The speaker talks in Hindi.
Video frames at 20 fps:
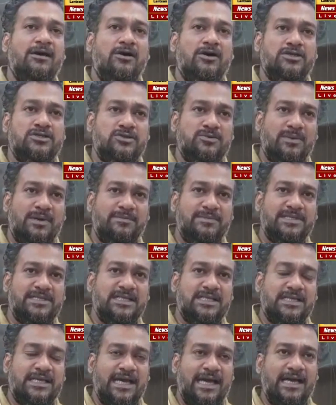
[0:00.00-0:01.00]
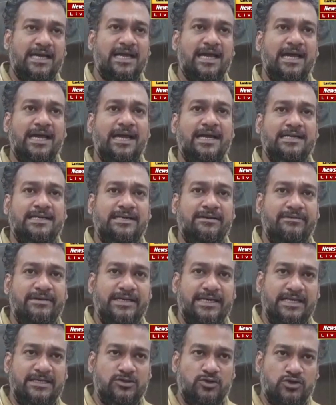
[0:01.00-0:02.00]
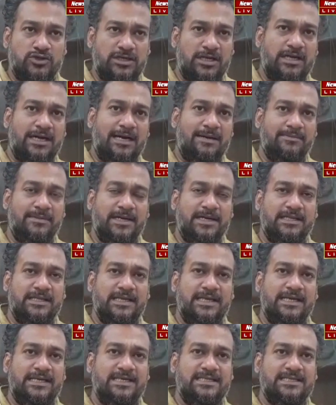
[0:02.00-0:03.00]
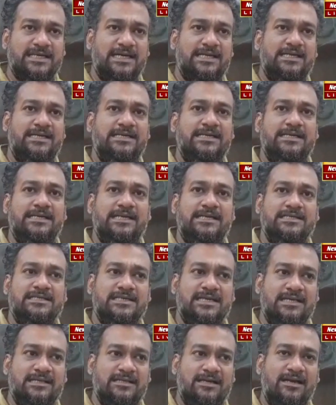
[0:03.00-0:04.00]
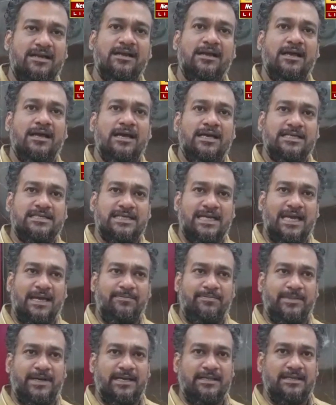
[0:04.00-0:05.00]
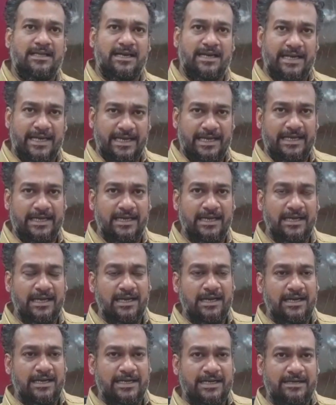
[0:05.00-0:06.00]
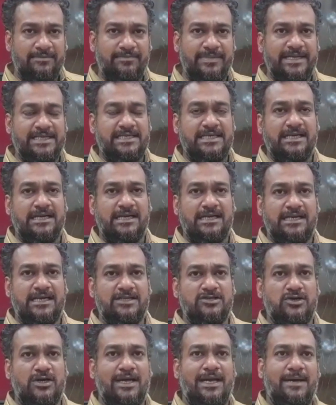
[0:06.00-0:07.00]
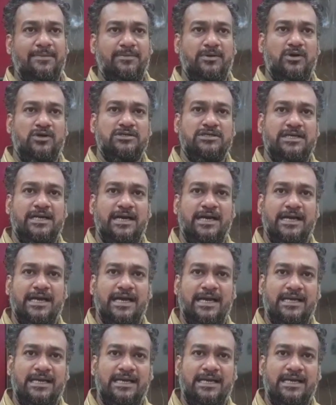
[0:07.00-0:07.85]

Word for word: और जुमा मस्जिद क्या क्या एक्टिविटी सोशल काम करती है ये सारी डिटेल इसके अंदर इस ऐप के अंदर रहेगी लेकिन बेसिकली ये जो ऐप लॉन्च किया गया